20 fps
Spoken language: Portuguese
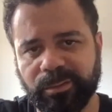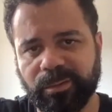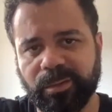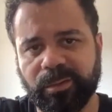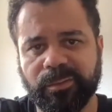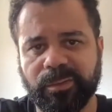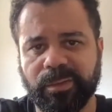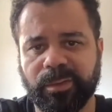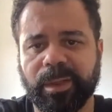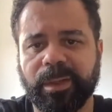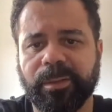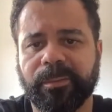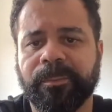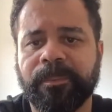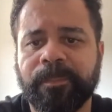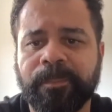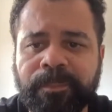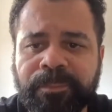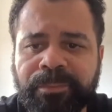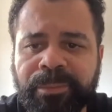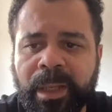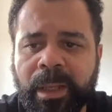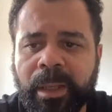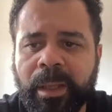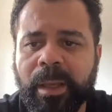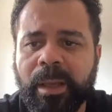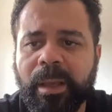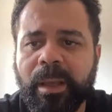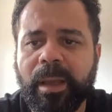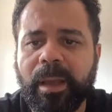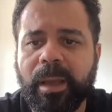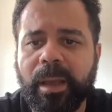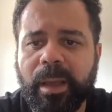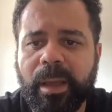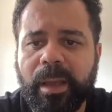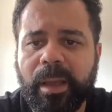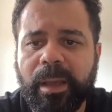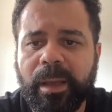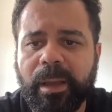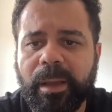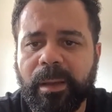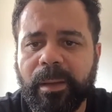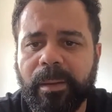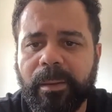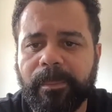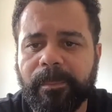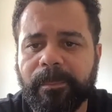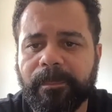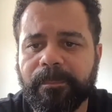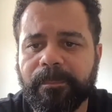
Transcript: toco violão, é,